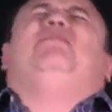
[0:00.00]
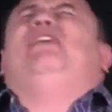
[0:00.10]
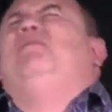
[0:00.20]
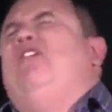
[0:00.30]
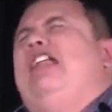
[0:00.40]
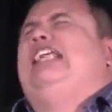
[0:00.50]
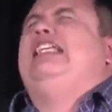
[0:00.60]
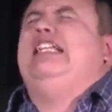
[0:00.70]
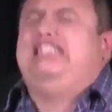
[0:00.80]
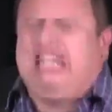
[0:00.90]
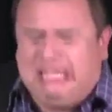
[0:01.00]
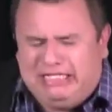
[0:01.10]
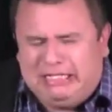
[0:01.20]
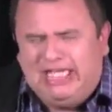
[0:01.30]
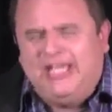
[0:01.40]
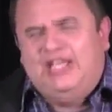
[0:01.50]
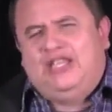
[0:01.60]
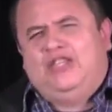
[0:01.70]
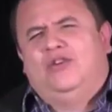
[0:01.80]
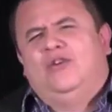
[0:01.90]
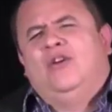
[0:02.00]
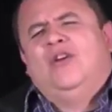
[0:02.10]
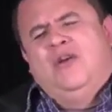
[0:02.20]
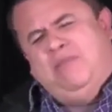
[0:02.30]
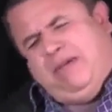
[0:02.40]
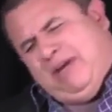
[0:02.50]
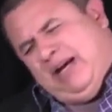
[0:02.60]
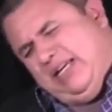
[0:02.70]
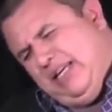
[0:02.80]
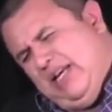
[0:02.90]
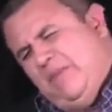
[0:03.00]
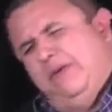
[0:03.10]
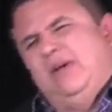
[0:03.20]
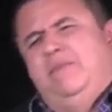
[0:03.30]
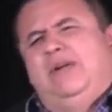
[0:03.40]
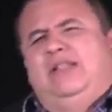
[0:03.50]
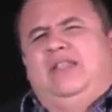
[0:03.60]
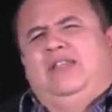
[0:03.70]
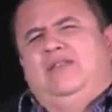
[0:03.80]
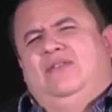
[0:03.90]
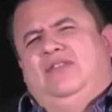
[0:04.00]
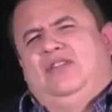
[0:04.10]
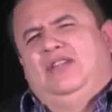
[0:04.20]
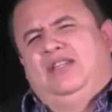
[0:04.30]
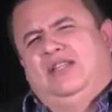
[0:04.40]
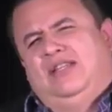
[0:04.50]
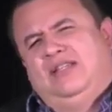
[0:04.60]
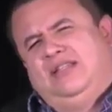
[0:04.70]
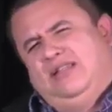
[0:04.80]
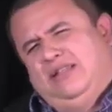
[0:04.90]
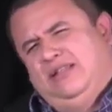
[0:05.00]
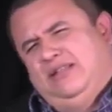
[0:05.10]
por favor, aquí en las chichis. Y yo, mamá, ya déjame ver el partido, no chingues.